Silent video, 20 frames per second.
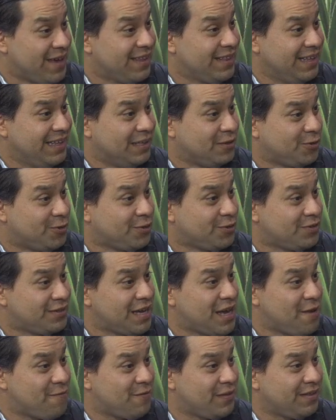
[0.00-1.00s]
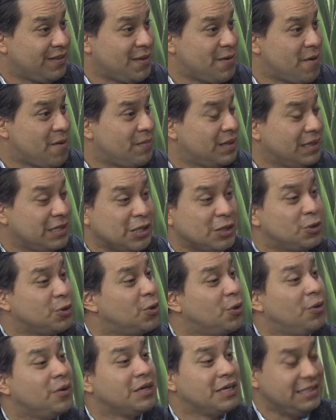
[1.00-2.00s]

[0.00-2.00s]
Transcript: entonces efectivamente no,